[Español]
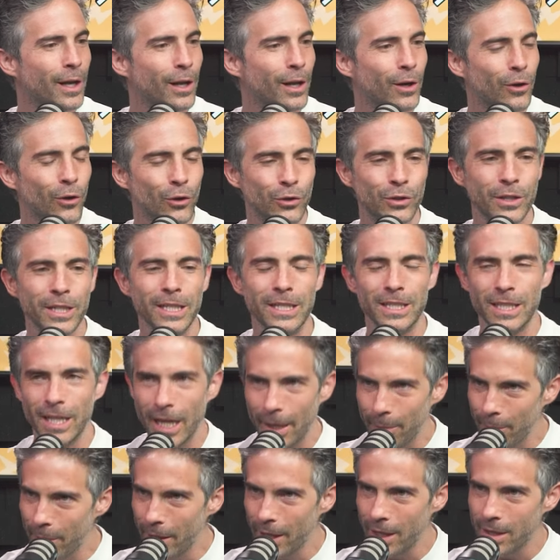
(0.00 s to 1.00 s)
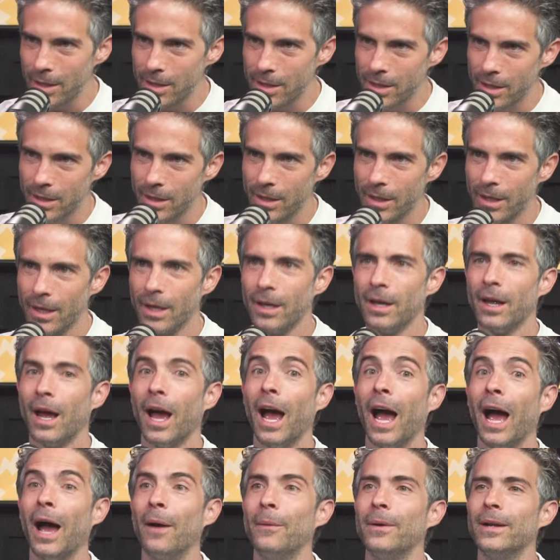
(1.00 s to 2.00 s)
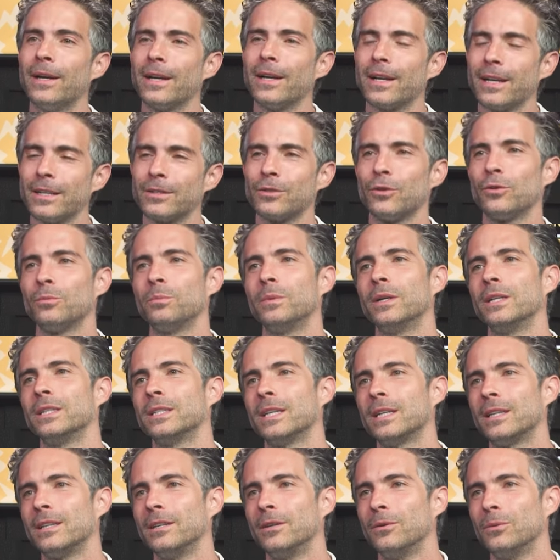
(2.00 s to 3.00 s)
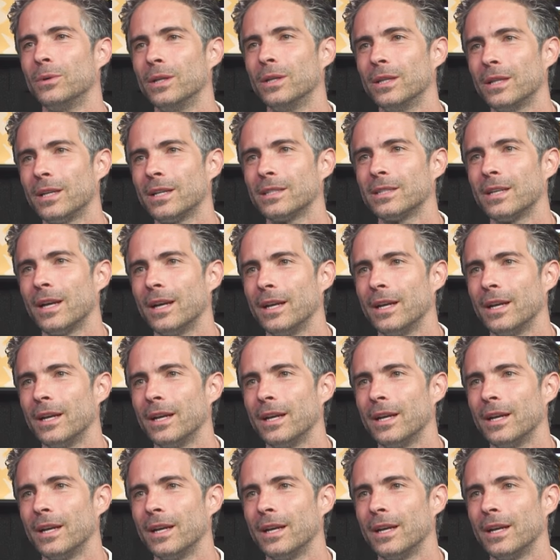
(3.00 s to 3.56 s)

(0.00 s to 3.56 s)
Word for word: los diciembres. A ver qué sorpresa te encuentras. La